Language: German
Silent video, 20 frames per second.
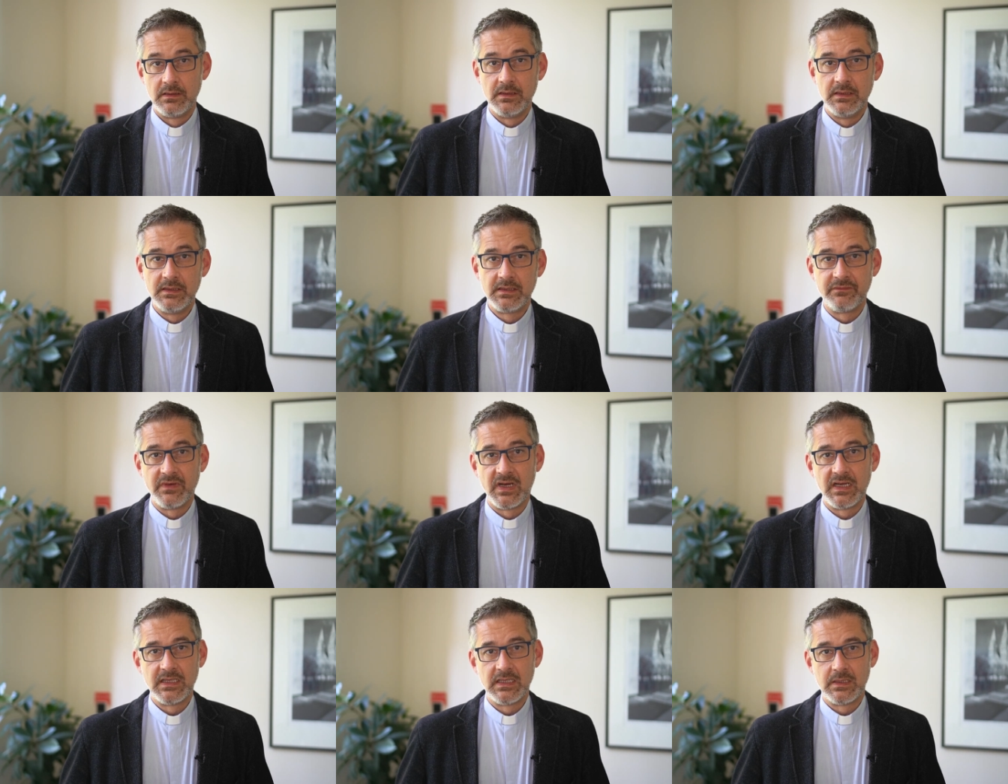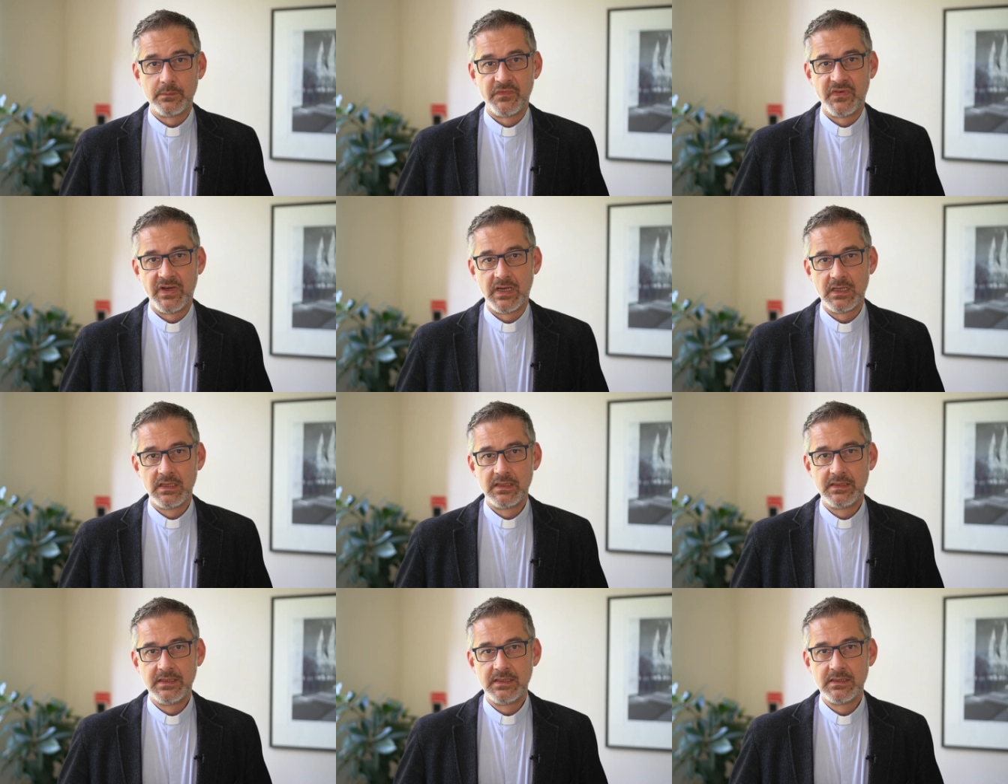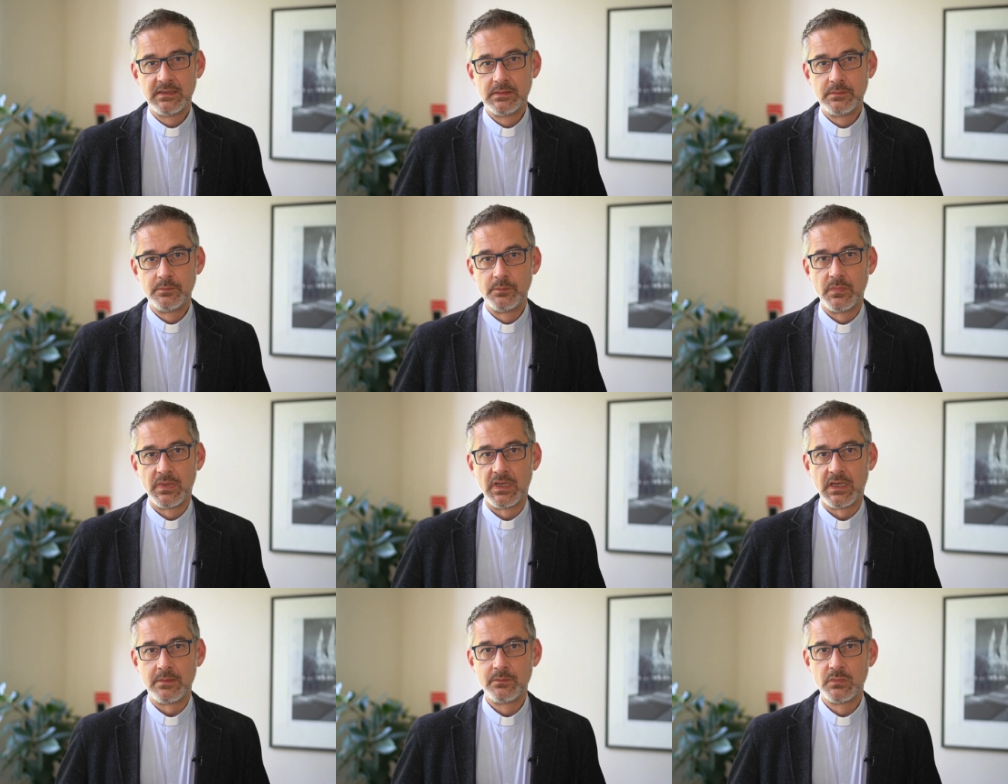Ich war ja Pfarrer hier
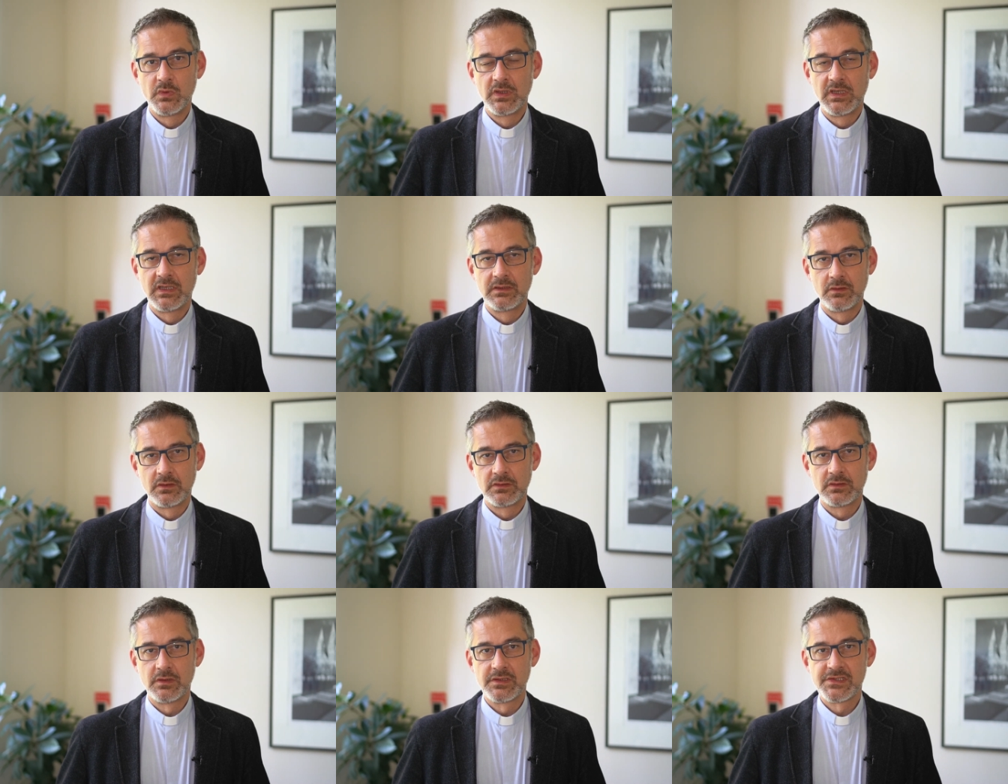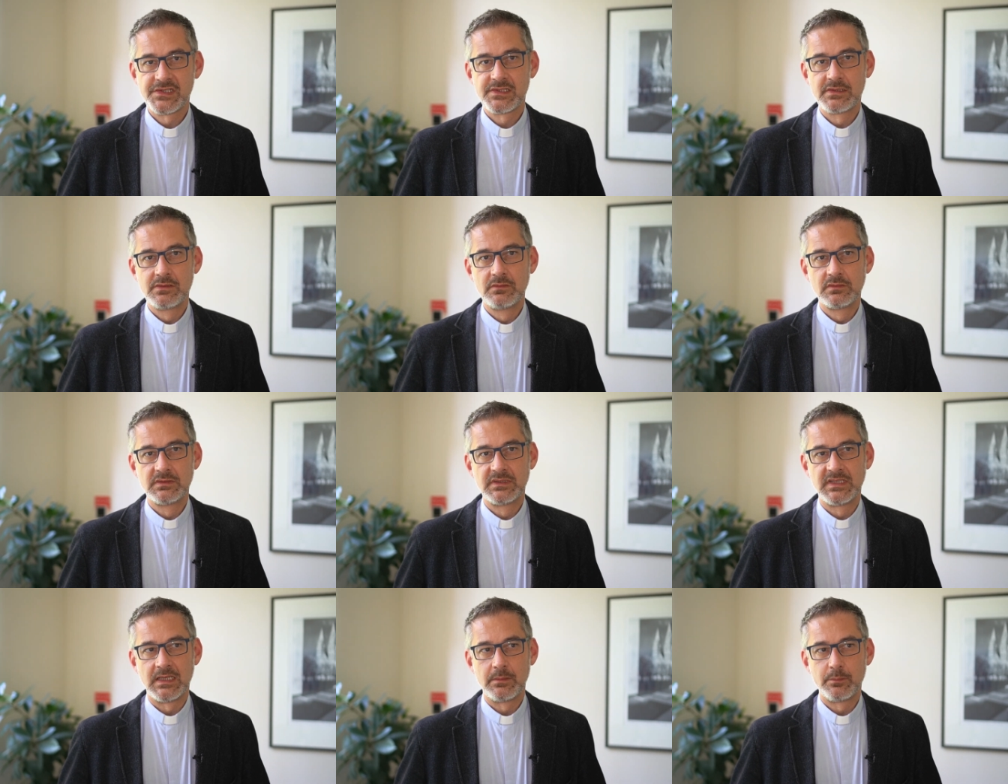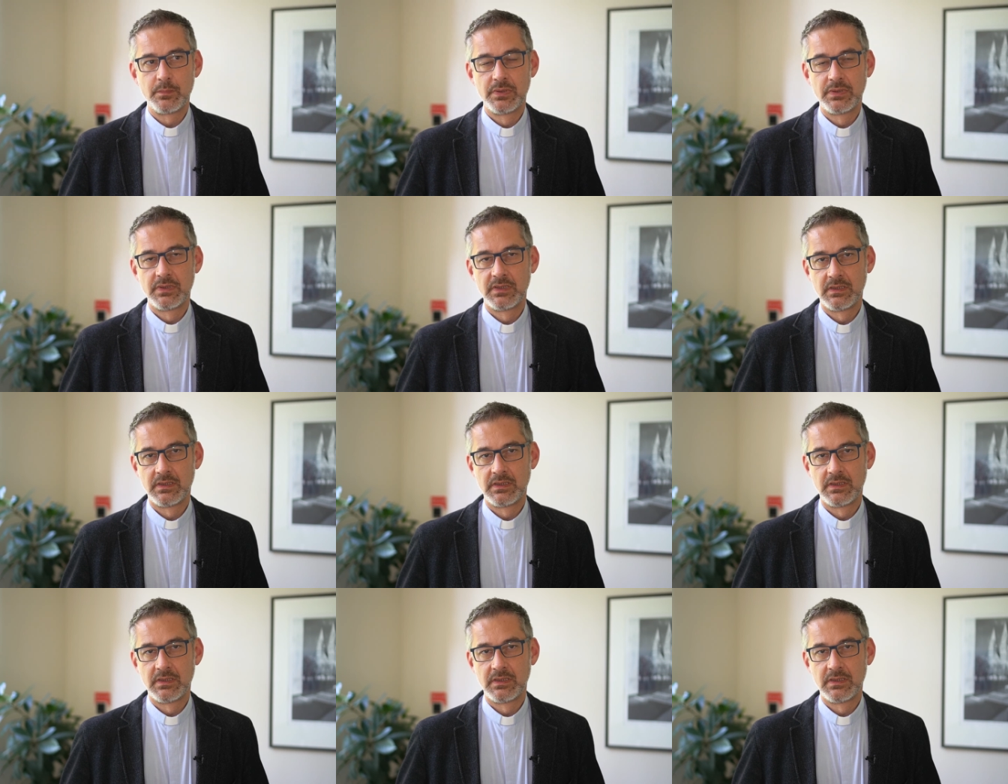im Hamburger Nordosten und habe